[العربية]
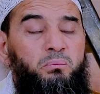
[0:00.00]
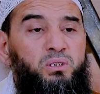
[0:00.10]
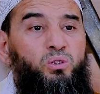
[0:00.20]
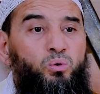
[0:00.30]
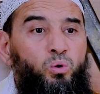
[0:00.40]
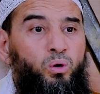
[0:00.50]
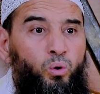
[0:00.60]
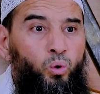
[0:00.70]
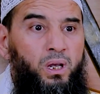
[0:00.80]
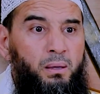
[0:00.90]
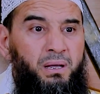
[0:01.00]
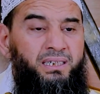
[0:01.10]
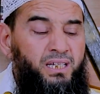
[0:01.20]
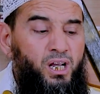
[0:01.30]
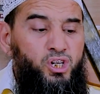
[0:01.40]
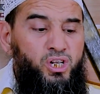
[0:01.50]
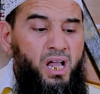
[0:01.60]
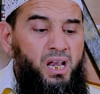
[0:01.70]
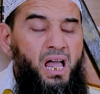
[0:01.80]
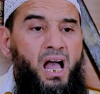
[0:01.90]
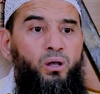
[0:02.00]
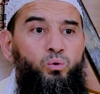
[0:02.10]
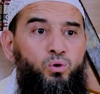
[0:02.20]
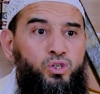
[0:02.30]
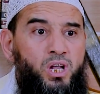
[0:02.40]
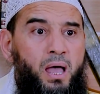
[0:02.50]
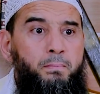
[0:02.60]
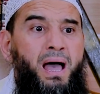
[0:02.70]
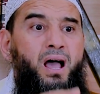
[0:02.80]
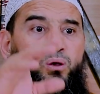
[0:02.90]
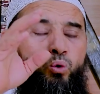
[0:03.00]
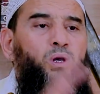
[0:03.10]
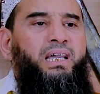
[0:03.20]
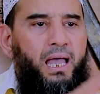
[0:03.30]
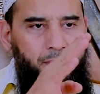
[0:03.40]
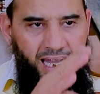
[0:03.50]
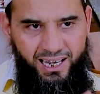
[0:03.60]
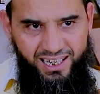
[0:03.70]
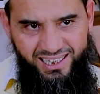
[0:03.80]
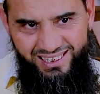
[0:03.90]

كما تيقولوا العلماء ديال الجلال والجمال والكمال